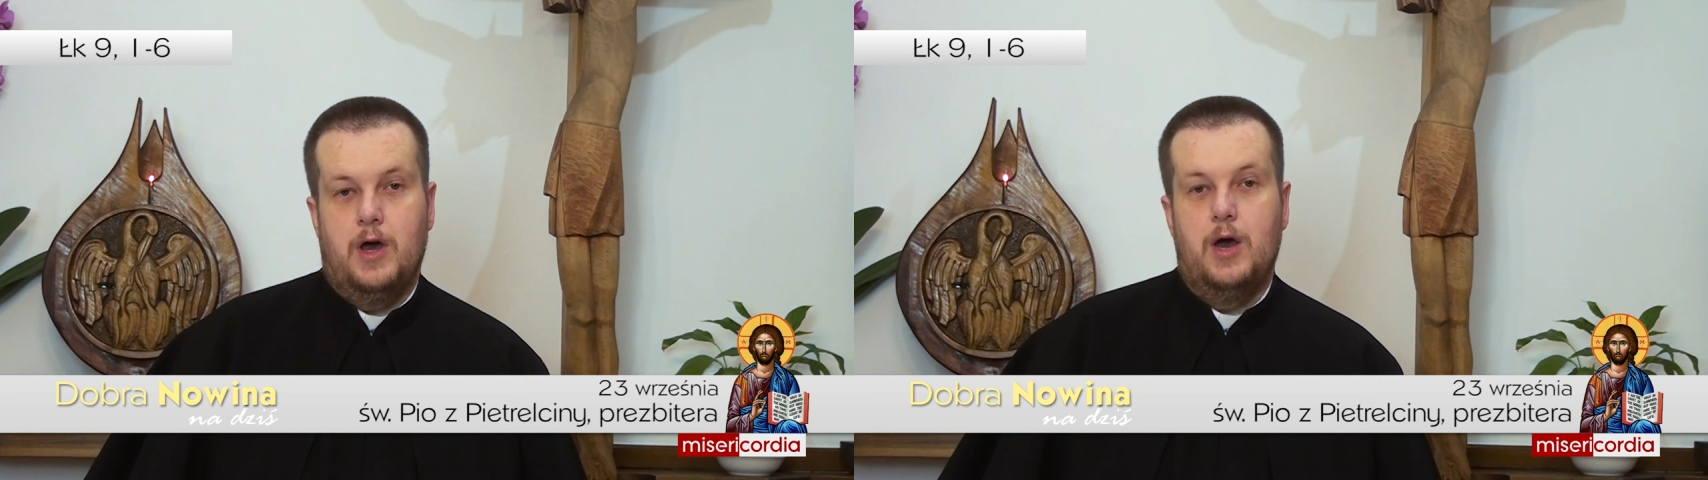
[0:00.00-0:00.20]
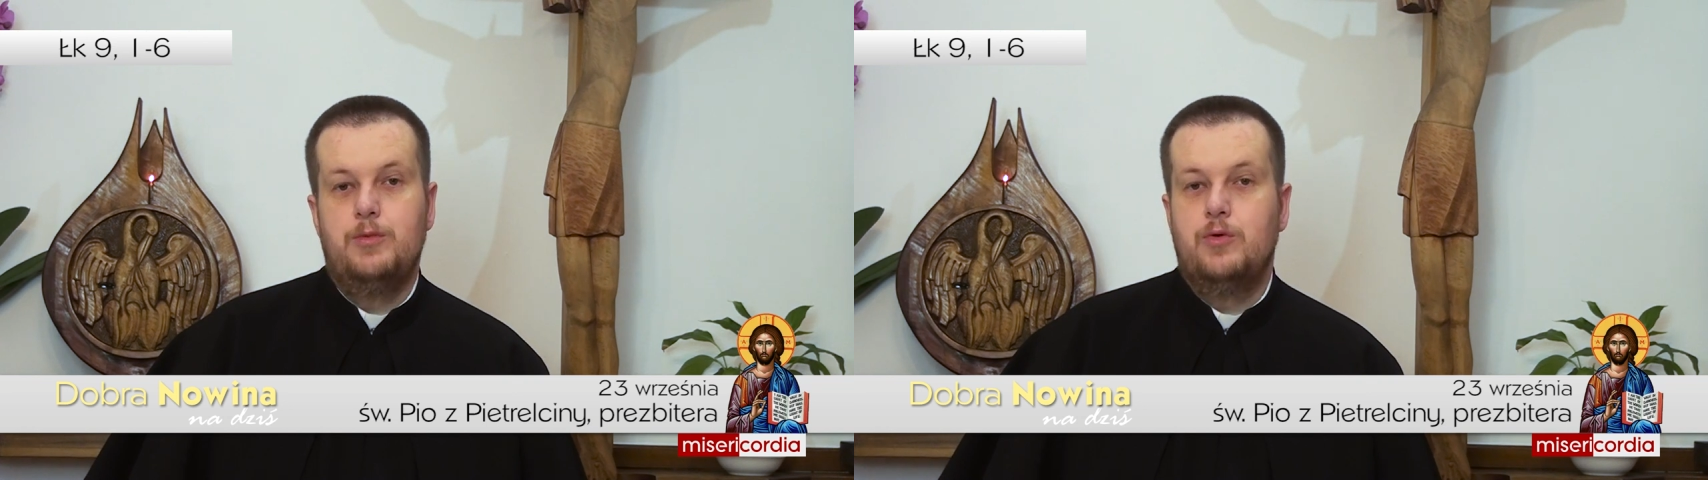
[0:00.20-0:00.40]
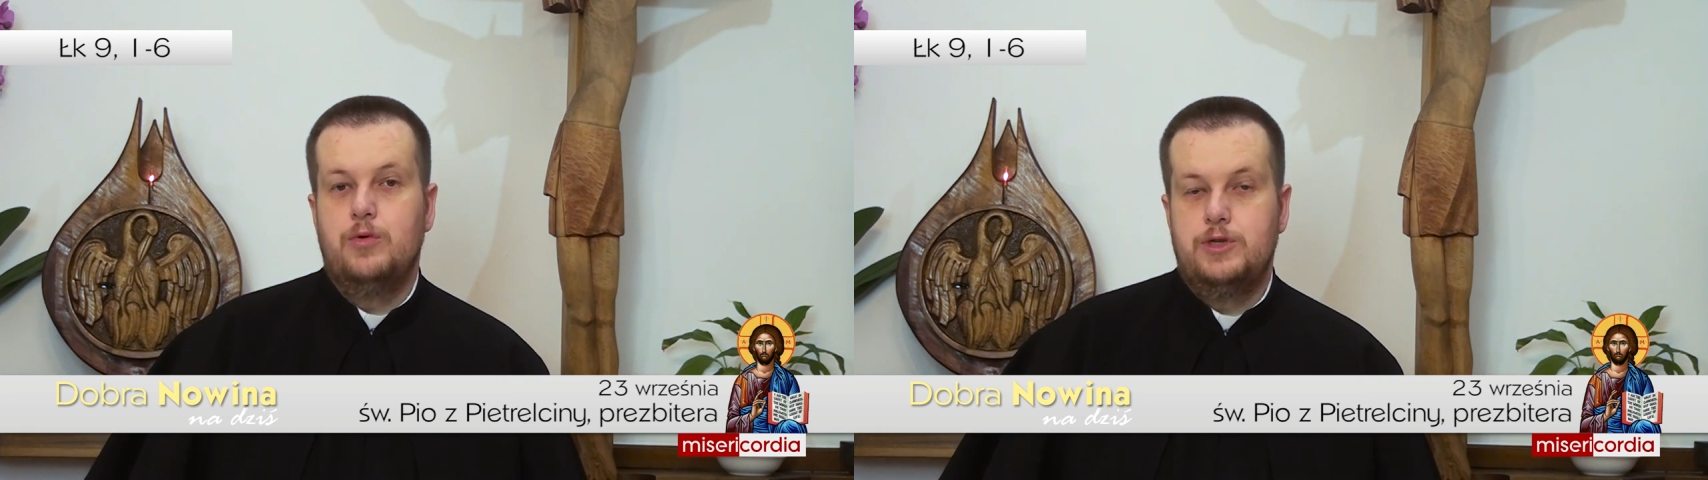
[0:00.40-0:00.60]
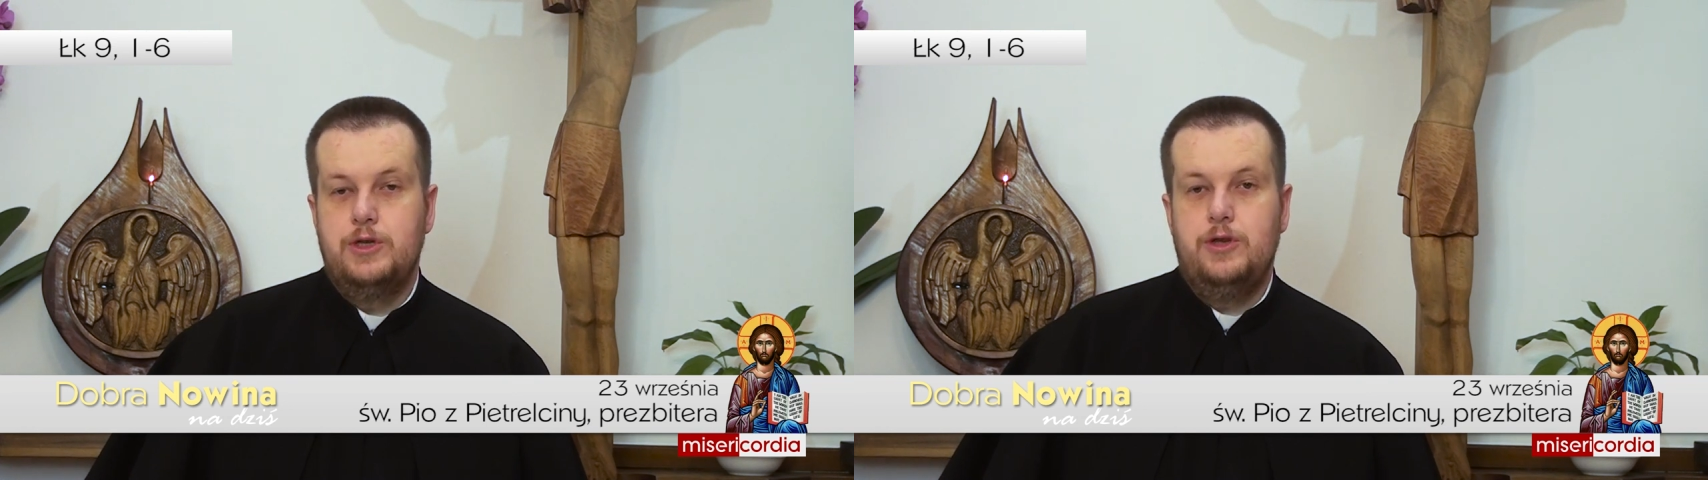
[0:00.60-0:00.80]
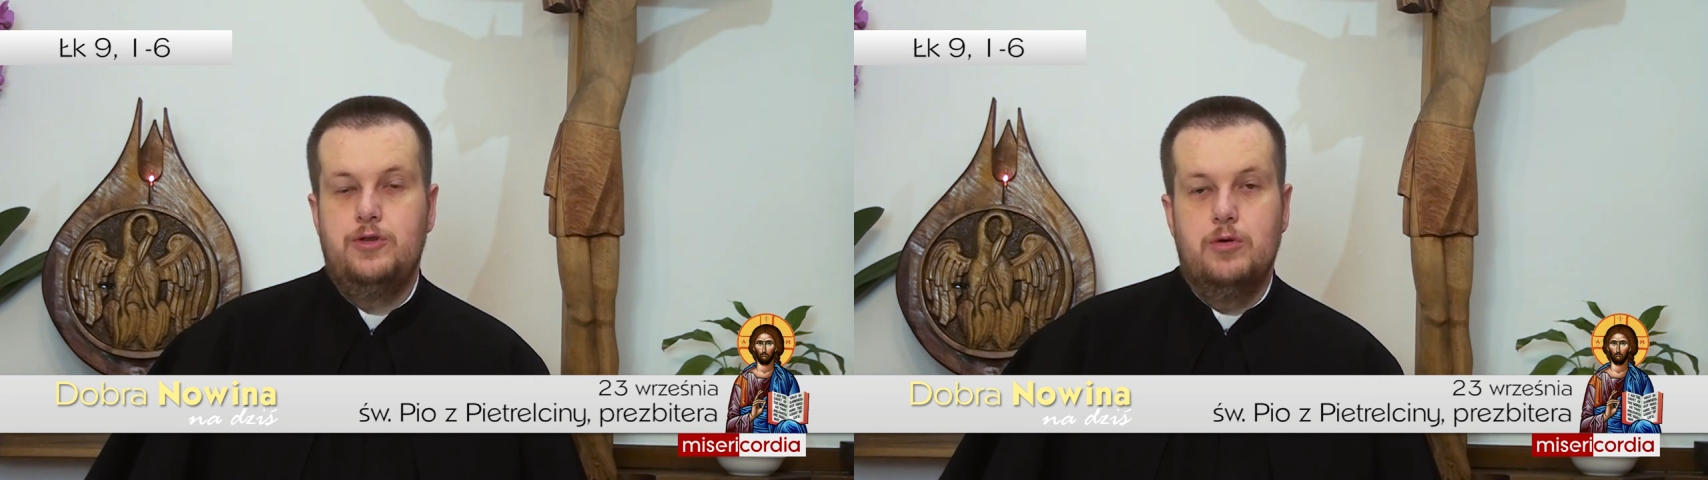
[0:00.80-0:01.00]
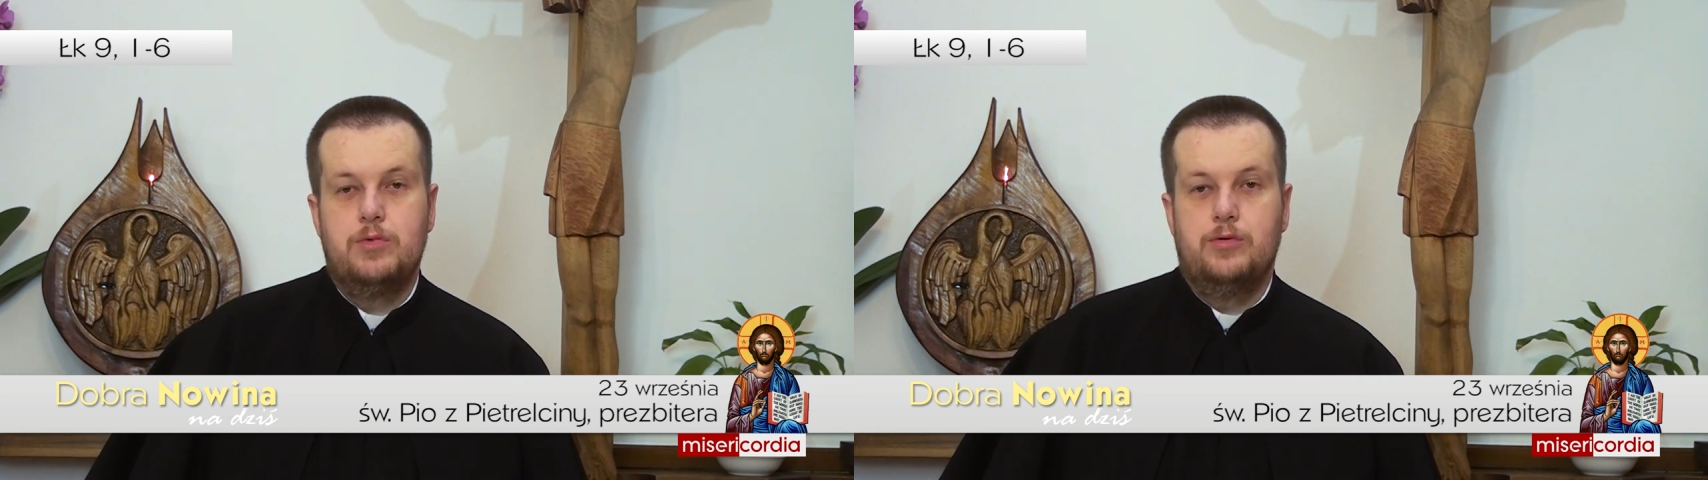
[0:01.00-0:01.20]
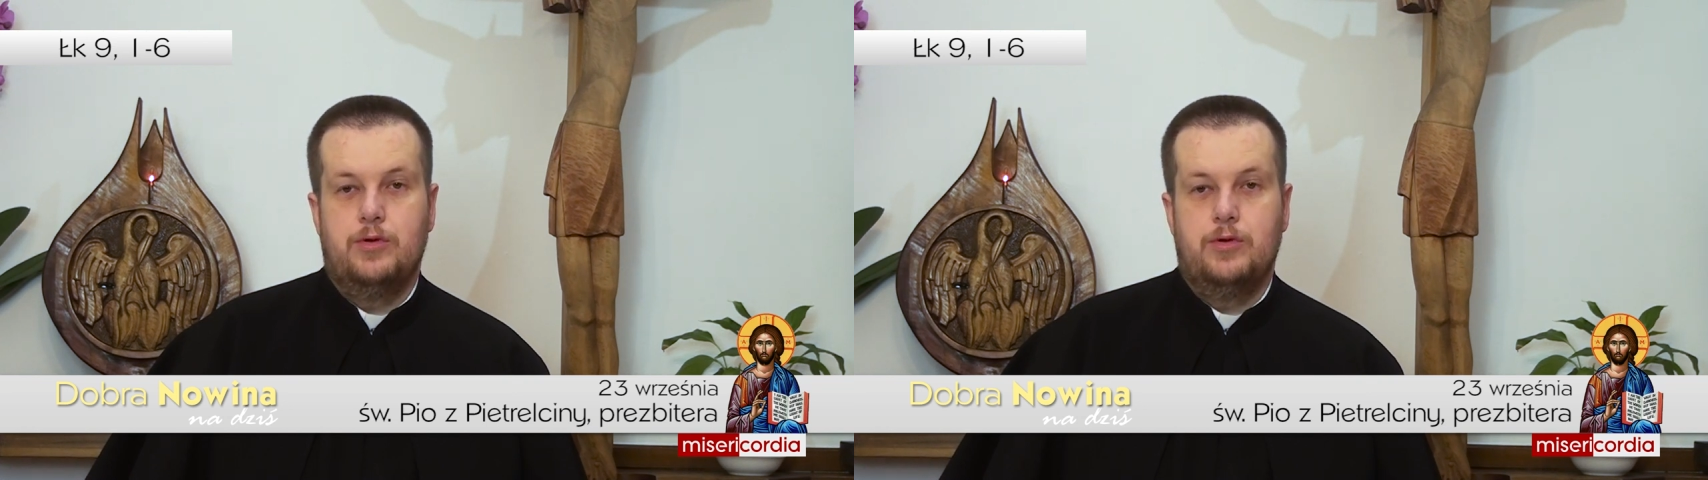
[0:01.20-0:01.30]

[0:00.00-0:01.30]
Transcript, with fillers: aby głosili dobrą